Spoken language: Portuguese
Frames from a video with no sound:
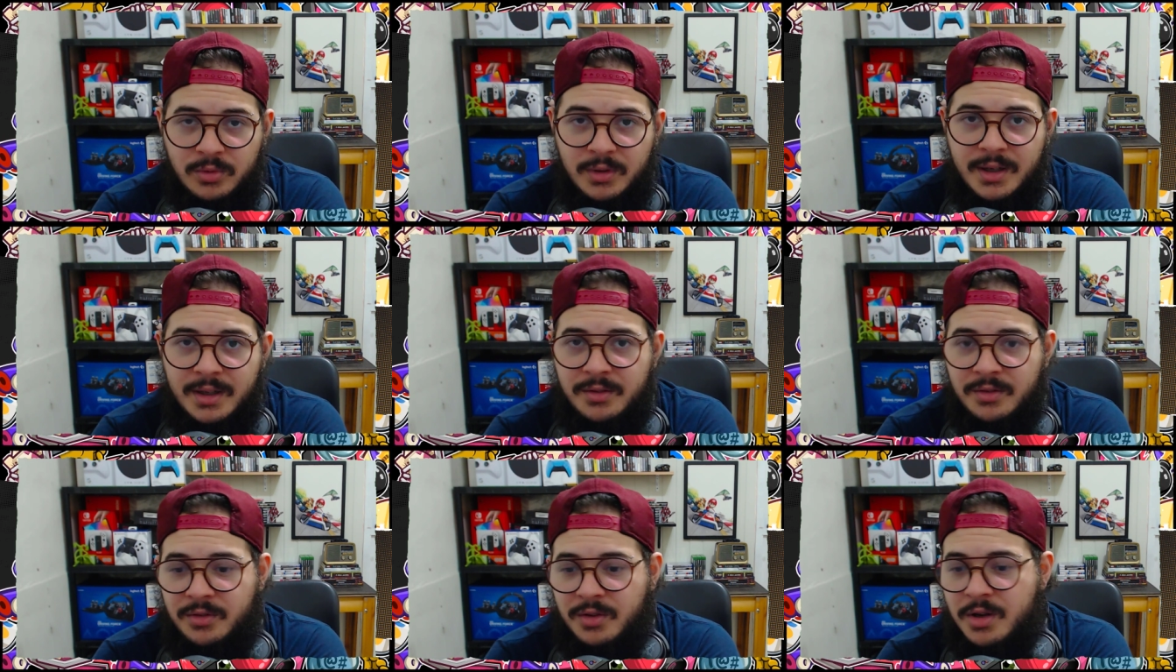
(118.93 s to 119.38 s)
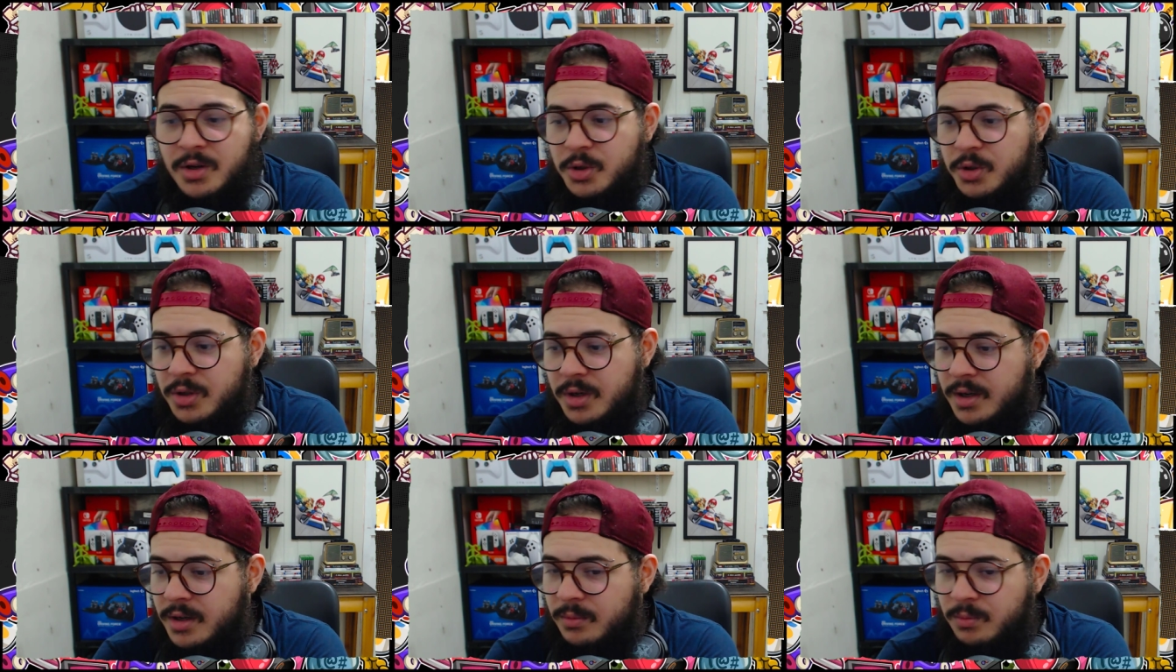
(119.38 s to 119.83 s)
né,
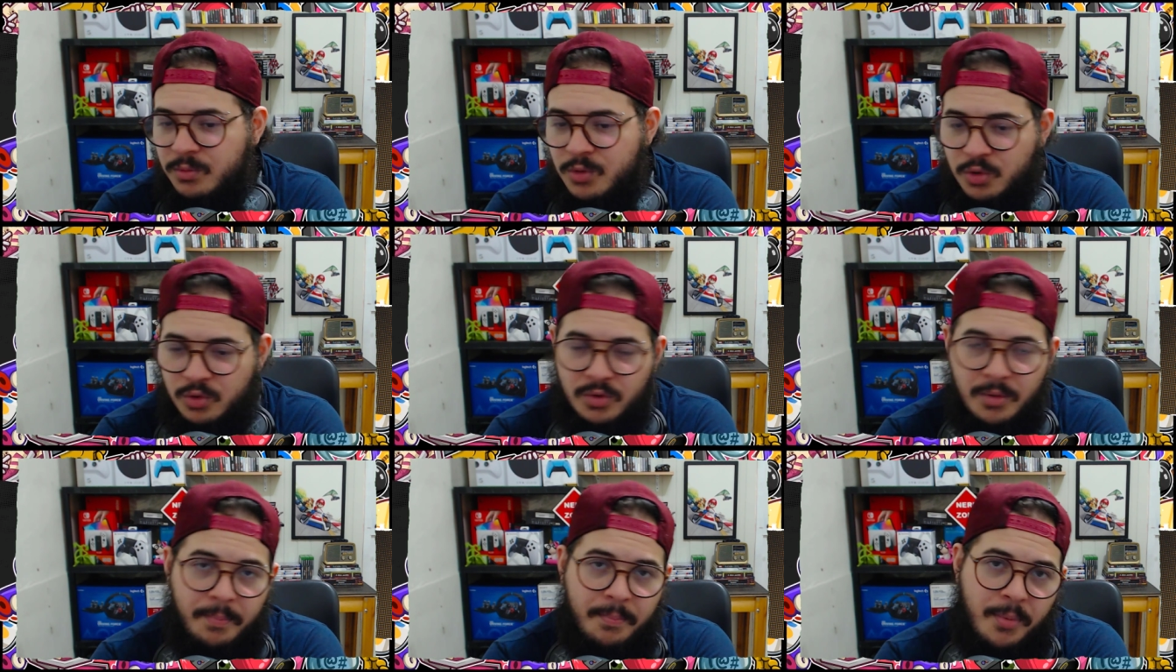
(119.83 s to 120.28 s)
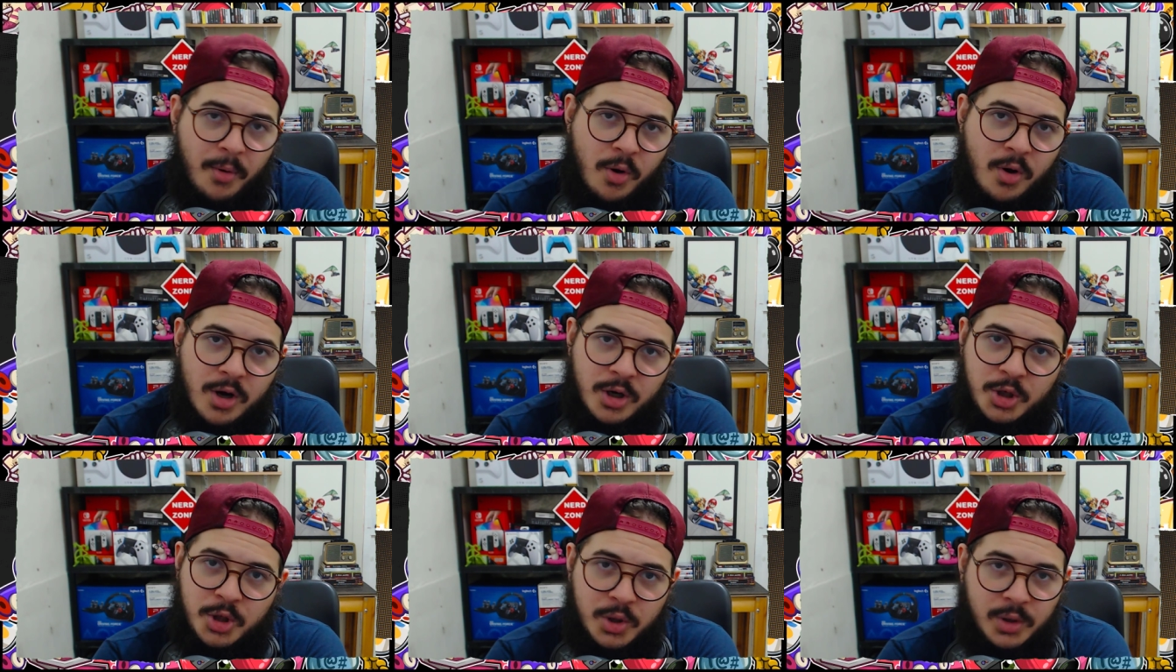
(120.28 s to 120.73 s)
seja de
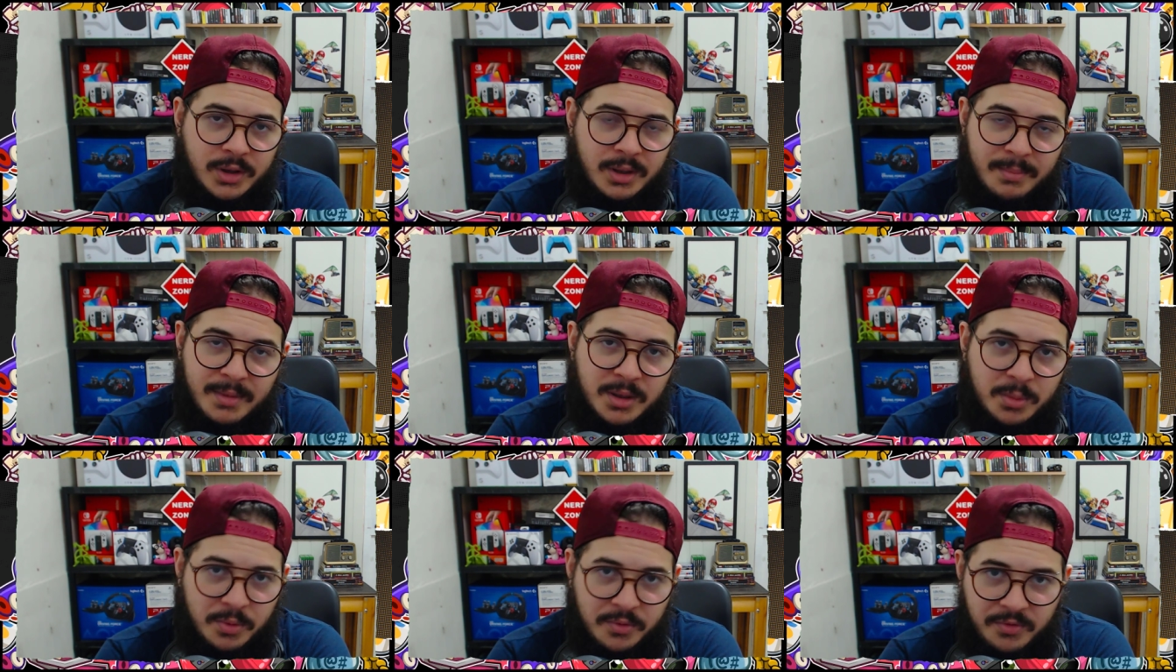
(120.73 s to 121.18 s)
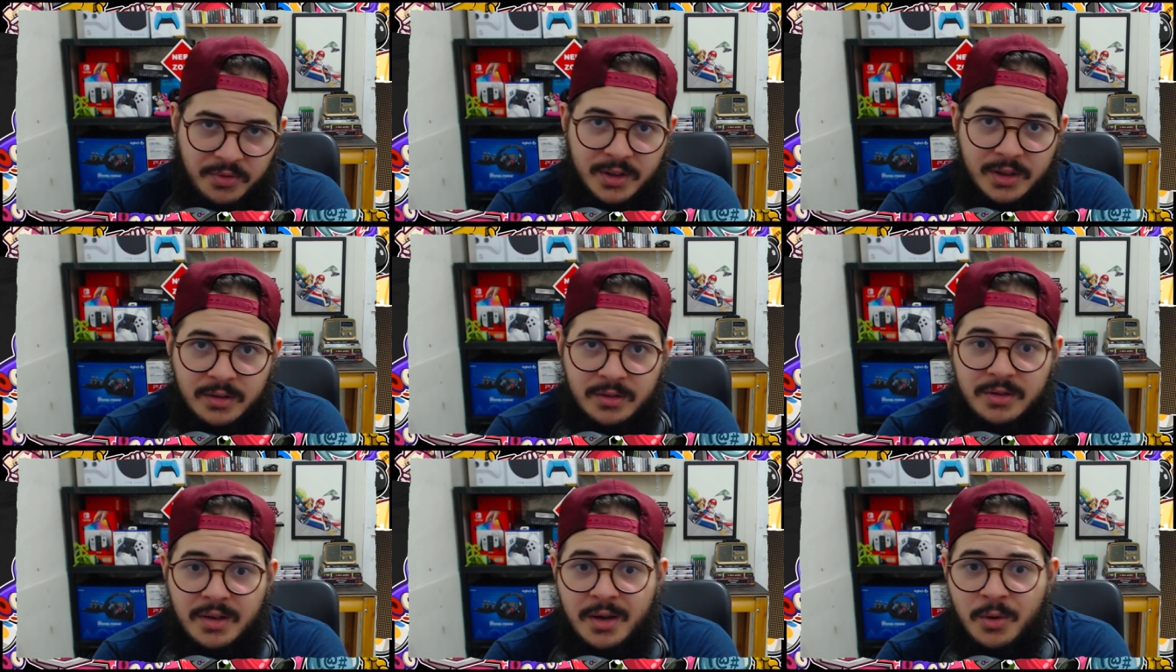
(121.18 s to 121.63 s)
suporte ou até mesmo
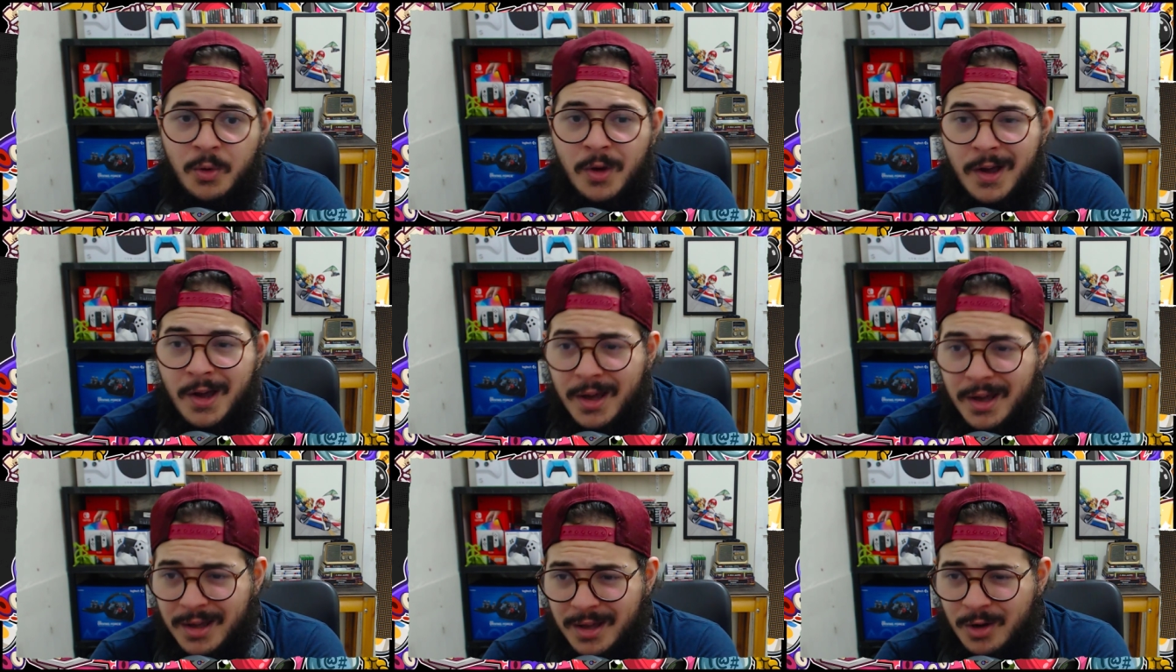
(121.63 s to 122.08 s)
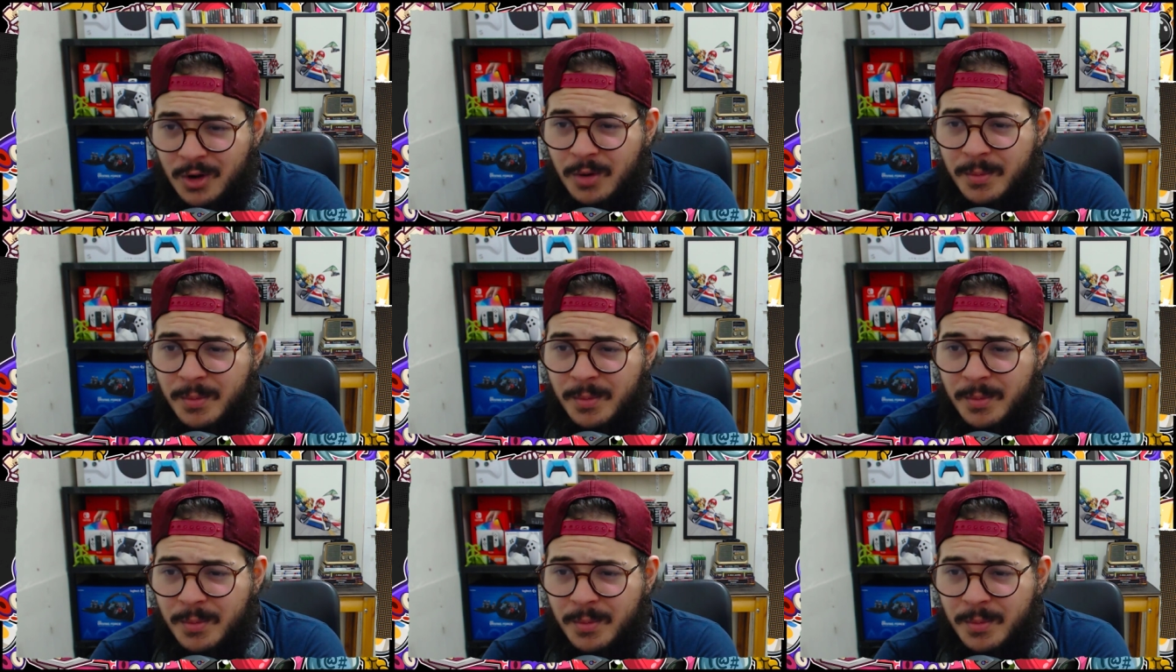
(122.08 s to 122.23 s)
financeiro, e